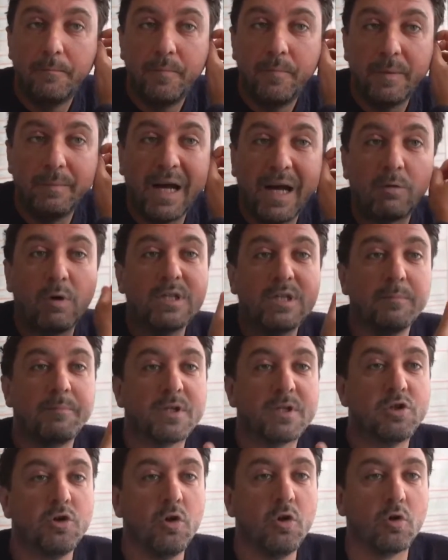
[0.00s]
Ma quante
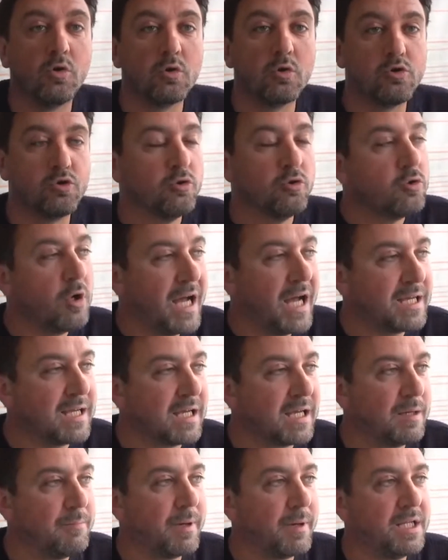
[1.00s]
persone ho conosciuto anche
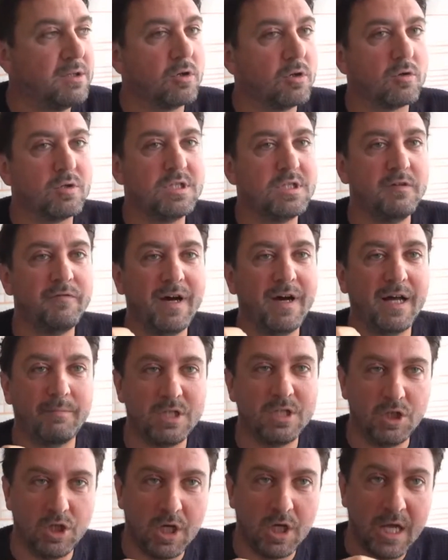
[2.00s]
che prendono questi
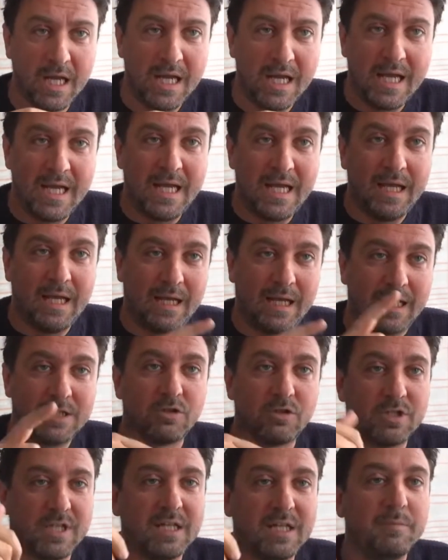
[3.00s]
farmaci che
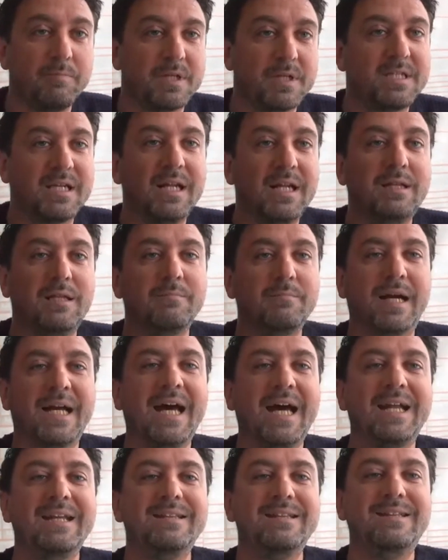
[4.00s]
sono stati prescritti
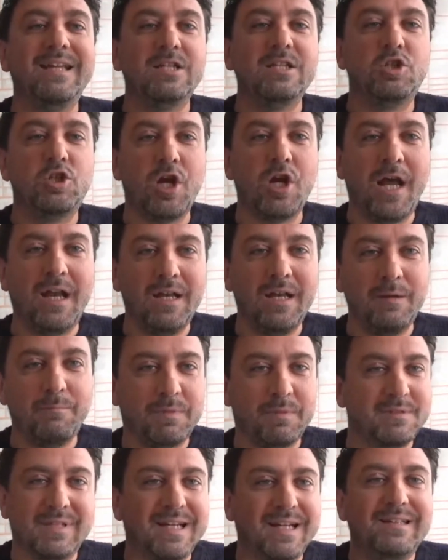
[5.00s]
magari
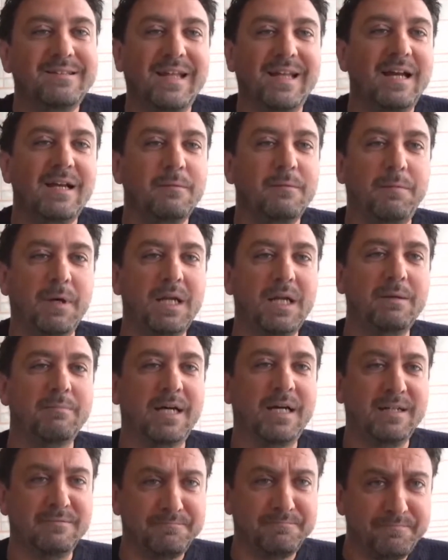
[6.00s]
decenni, trent'anni
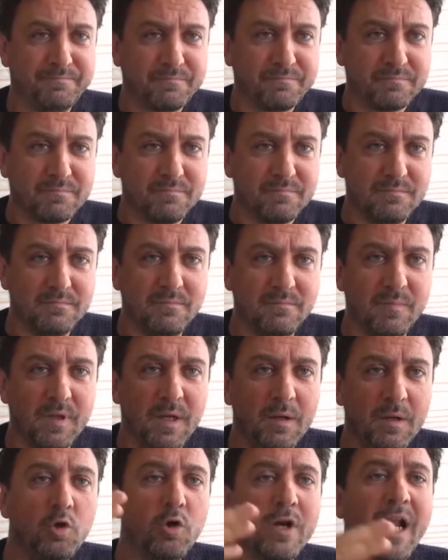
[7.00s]
prima,
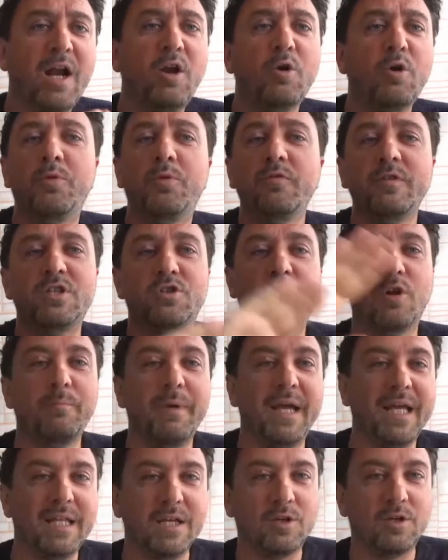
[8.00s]
non hanno più visto il
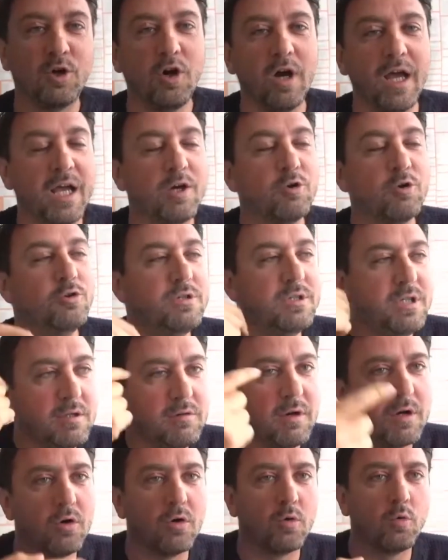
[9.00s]
medico e
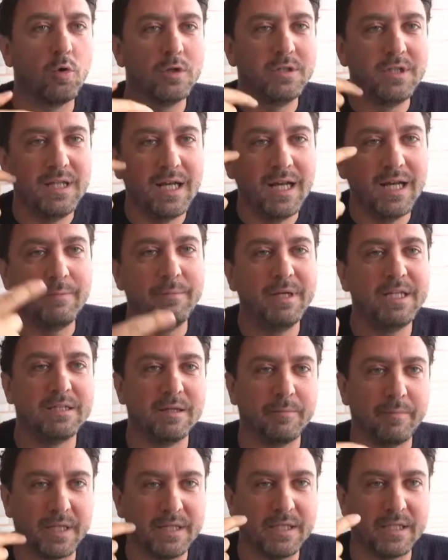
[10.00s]
continuano quotidianamente a
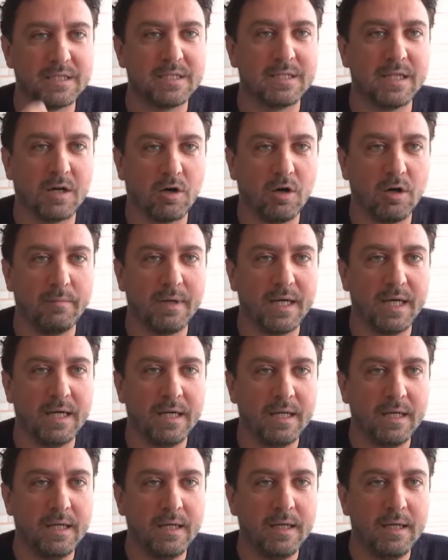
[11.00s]
prendere sta
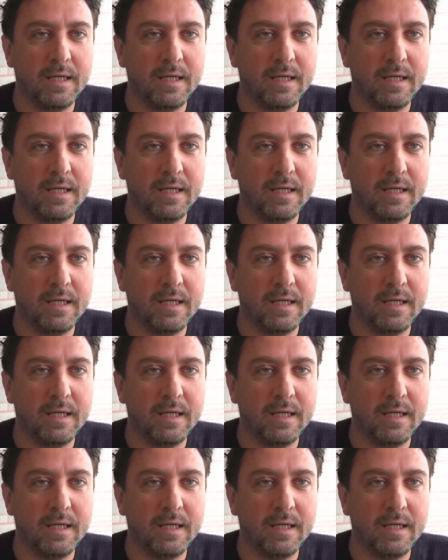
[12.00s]
roba